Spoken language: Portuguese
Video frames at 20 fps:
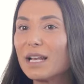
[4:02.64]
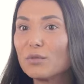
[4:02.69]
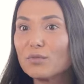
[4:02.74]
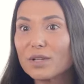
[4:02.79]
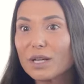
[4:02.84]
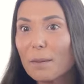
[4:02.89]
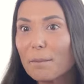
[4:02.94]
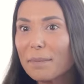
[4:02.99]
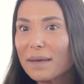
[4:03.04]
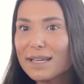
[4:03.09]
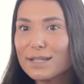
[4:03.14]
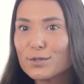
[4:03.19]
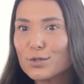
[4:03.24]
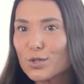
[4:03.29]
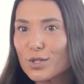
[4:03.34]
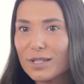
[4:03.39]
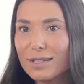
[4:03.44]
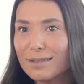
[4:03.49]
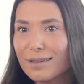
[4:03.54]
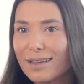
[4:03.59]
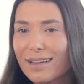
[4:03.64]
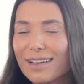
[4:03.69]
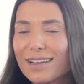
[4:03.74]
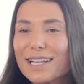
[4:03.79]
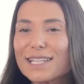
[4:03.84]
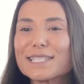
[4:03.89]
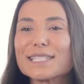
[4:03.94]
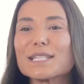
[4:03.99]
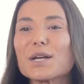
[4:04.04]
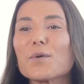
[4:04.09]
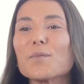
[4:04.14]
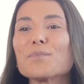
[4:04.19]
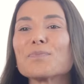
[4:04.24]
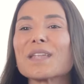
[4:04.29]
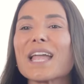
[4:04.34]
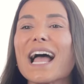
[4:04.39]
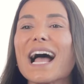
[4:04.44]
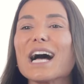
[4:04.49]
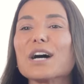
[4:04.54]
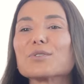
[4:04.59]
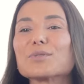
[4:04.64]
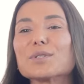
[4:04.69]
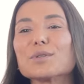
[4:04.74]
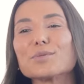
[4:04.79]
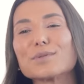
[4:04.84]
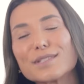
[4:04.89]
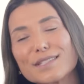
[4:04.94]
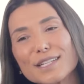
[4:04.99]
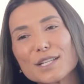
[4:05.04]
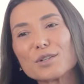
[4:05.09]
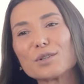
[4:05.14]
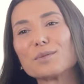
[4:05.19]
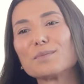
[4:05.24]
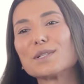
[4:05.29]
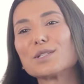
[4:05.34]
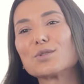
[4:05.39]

ela fica perdida em relação ao seu ciclo